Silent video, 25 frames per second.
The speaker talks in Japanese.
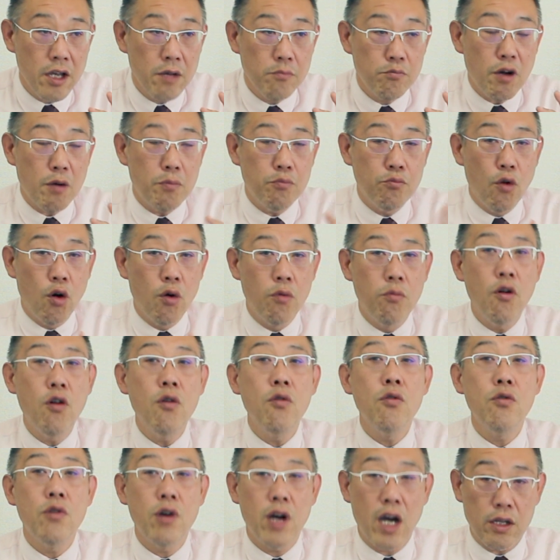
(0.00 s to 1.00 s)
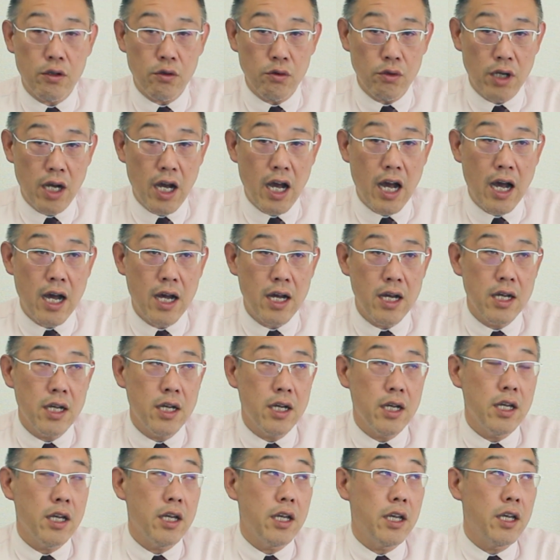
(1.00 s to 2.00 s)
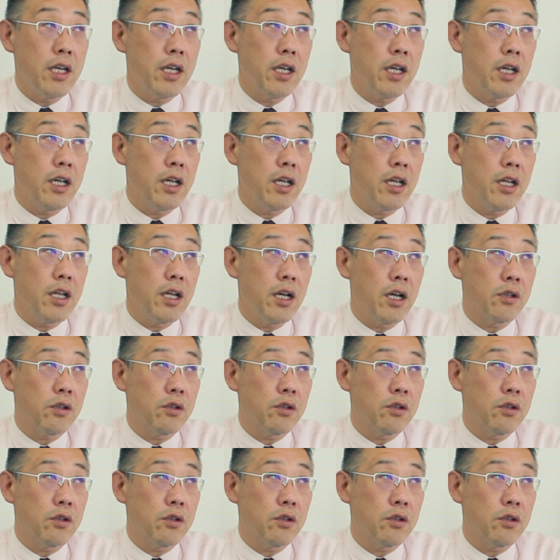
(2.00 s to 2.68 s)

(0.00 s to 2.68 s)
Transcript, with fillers: まあ、モモンガとか、えー、